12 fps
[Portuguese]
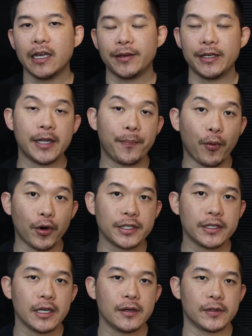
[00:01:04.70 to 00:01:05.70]
e
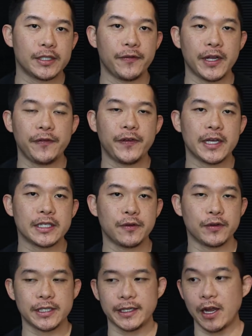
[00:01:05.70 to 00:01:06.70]
depois você verifica se
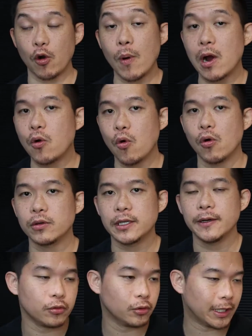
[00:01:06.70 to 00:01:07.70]
você tem alguma
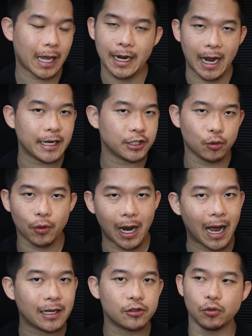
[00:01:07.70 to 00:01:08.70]
conta na caixa, no
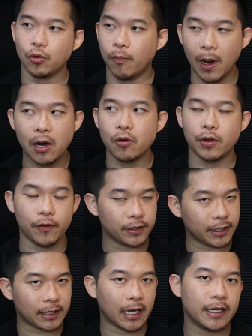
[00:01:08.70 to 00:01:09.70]
caso, no banco que
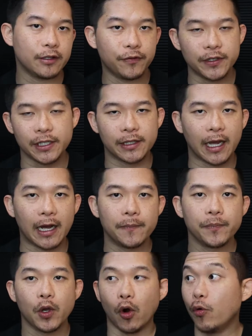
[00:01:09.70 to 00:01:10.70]
você está indo
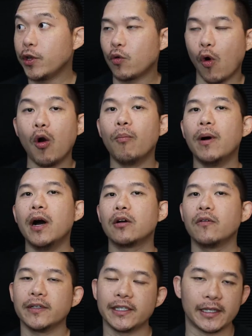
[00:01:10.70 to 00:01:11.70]
visitar, ou em qual
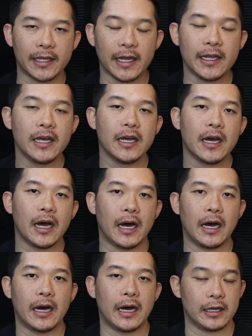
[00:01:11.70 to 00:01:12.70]
banco você tem
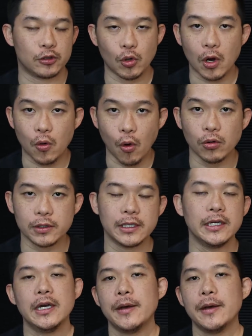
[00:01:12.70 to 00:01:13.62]
a, a sua conta